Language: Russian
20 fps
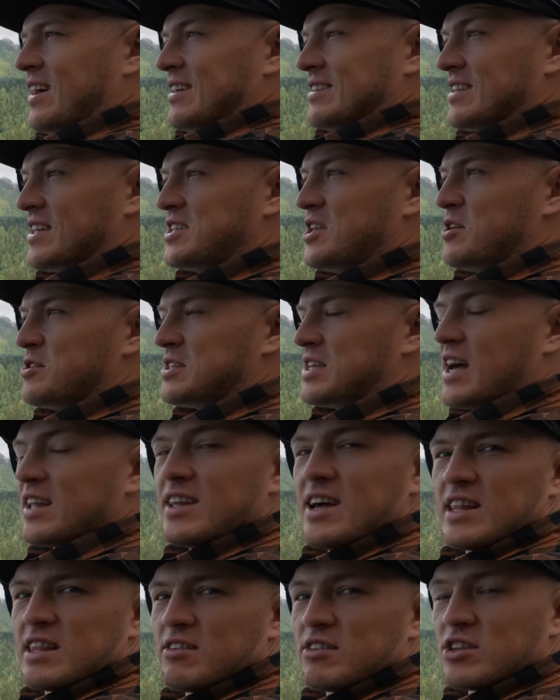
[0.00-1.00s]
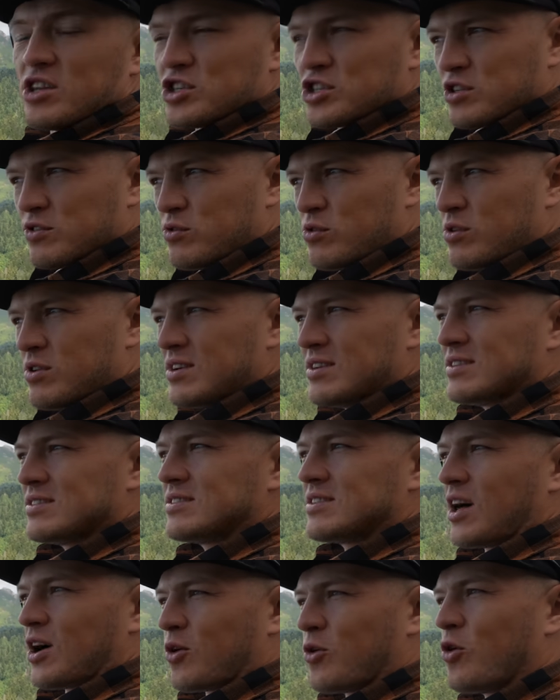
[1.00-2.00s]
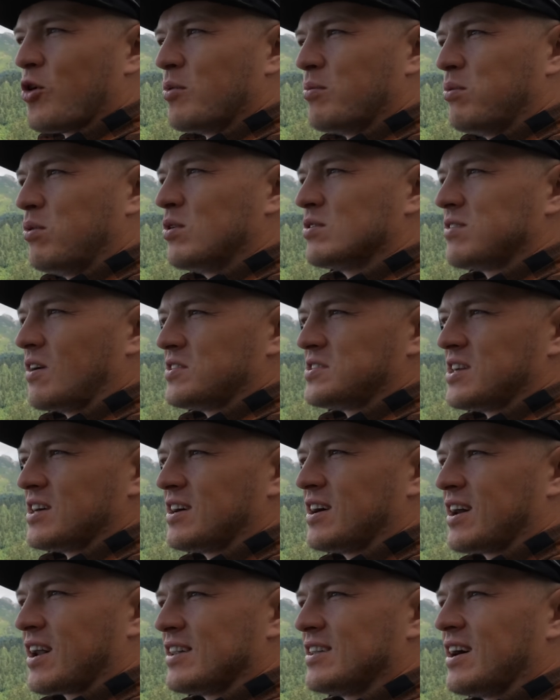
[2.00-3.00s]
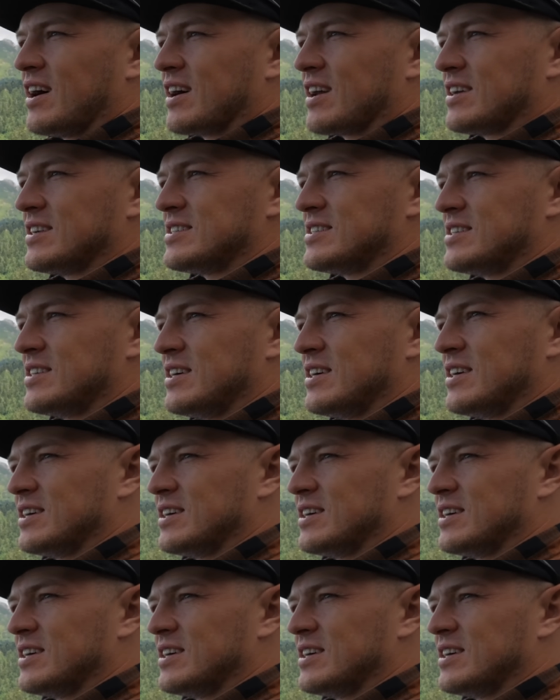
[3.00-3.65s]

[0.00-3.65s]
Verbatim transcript: надеюсь, я до этого доживу, такое будет во всех городах России.